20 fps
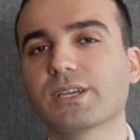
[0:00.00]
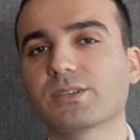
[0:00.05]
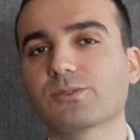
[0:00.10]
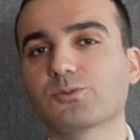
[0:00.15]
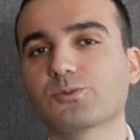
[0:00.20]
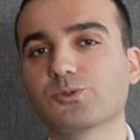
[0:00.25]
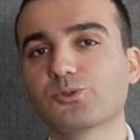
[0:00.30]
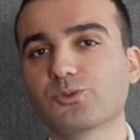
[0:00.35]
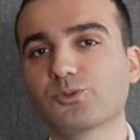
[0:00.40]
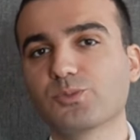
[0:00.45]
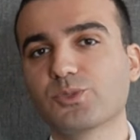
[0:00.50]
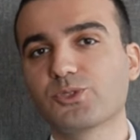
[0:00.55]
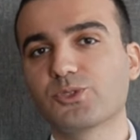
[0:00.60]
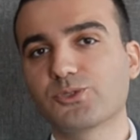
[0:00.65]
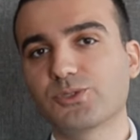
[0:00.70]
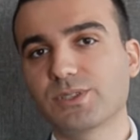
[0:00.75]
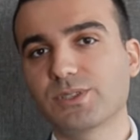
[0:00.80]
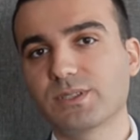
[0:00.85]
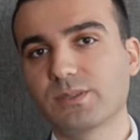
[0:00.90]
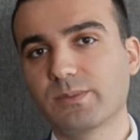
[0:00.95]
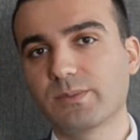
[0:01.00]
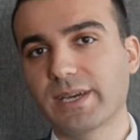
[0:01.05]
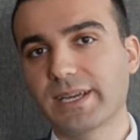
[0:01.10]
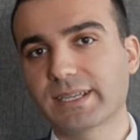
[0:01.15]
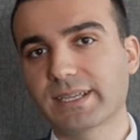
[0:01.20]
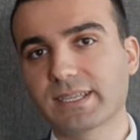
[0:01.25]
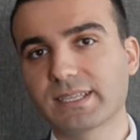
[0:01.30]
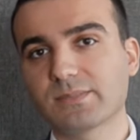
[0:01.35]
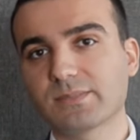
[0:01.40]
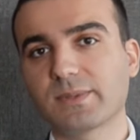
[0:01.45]
uzun bir süredir
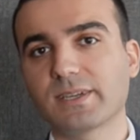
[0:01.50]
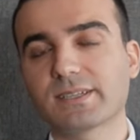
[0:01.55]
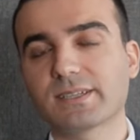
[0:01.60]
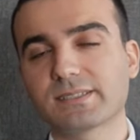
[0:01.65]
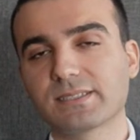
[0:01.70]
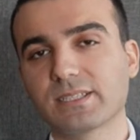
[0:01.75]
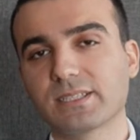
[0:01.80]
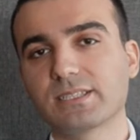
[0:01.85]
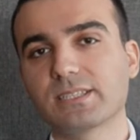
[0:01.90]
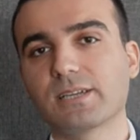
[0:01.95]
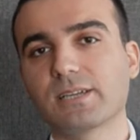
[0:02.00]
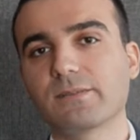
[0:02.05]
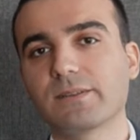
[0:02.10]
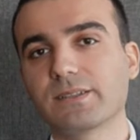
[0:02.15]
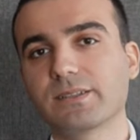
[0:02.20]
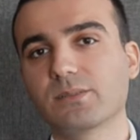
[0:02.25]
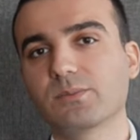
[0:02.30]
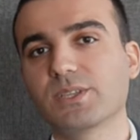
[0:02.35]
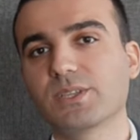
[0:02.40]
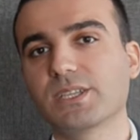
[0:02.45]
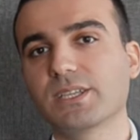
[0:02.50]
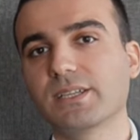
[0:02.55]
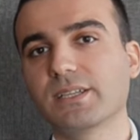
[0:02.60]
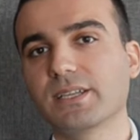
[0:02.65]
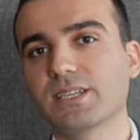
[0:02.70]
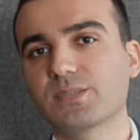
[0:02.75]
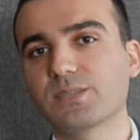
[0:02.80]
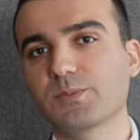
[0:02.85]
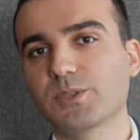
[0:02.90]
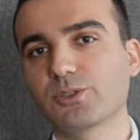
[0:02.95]
Merkez Bankası rezervlerinde bir
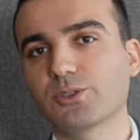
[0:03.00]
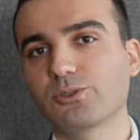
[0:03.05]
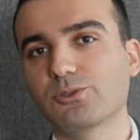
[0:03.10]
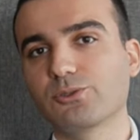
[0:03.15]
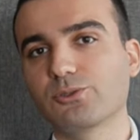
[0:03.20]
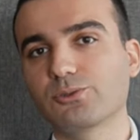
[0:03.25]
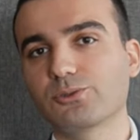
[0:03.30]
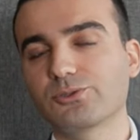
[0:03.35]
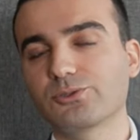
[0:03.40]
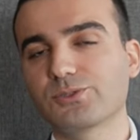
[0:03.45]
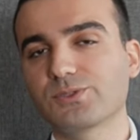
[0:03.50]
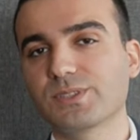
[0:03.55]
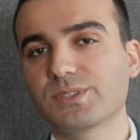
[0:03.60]
iyileşme görüyoruz.